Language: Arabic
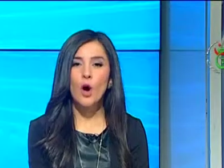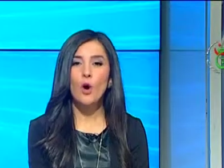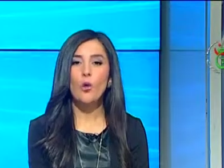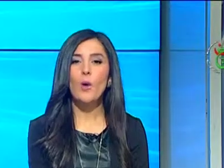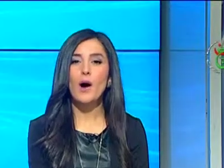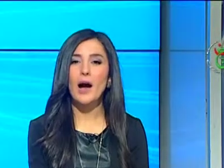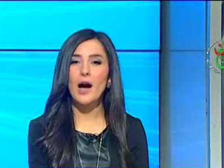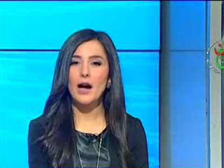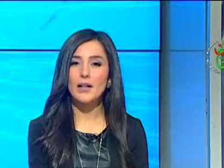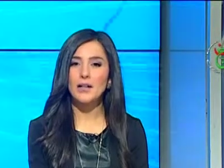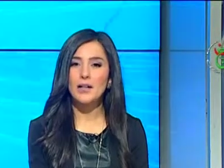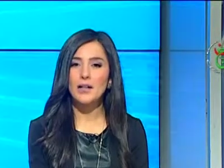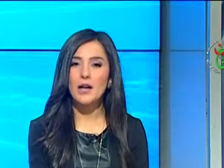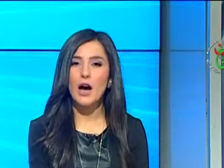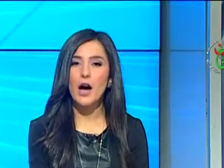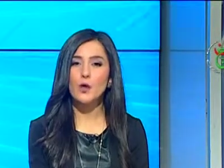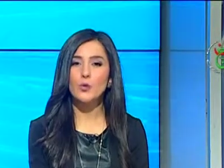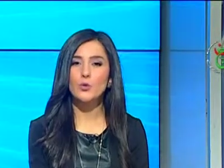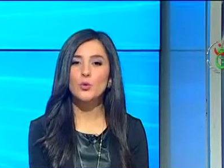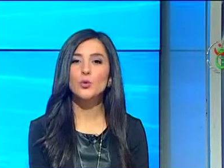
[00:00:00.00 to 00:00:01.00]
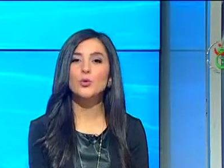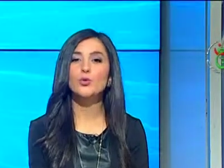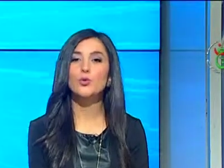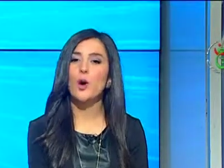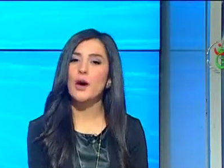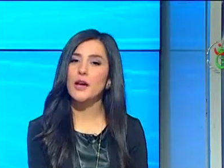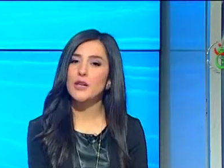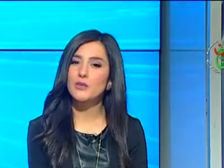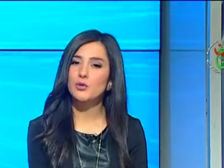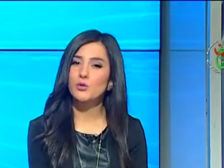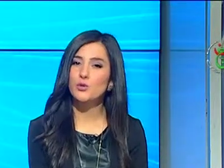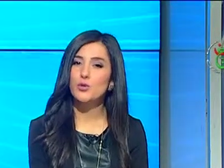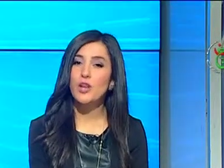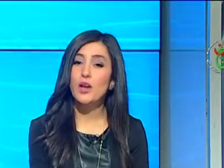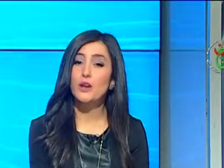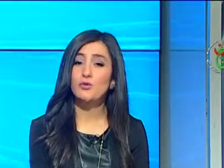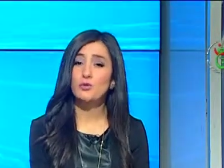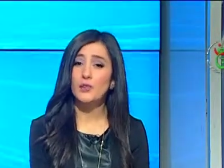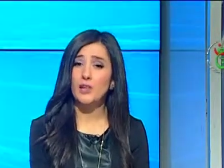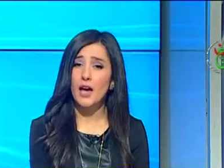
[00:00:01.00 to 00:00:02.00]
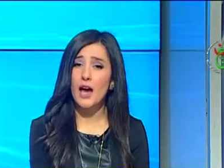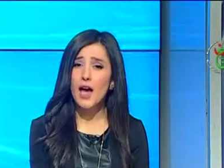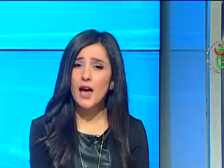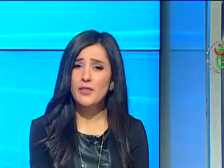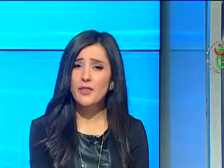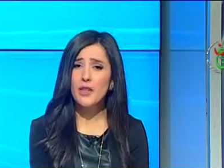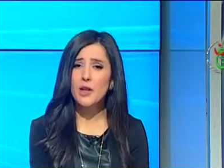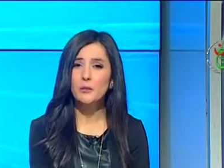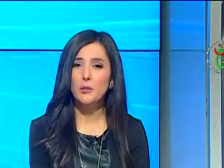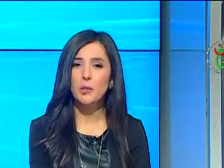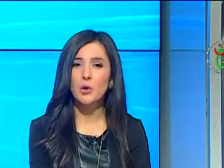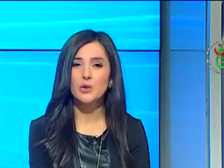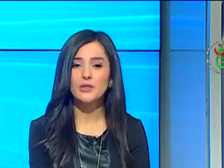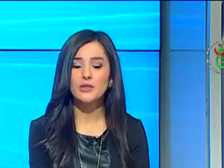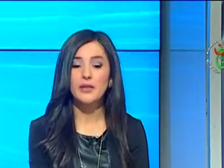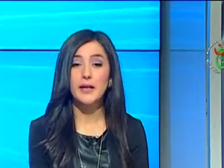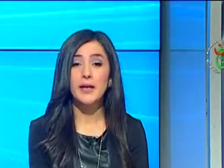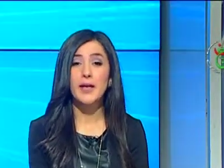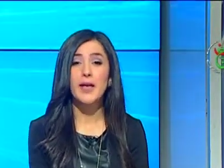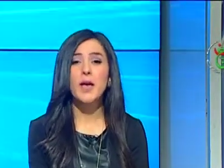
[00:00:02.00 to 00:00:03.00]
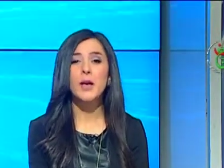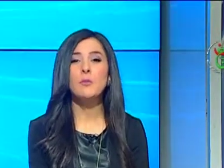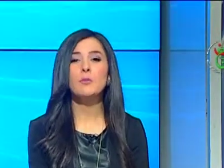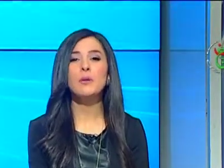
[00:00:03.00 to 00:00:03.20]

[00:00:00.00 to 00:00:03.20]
وحنان هارون تعرفنا في هذا البورتري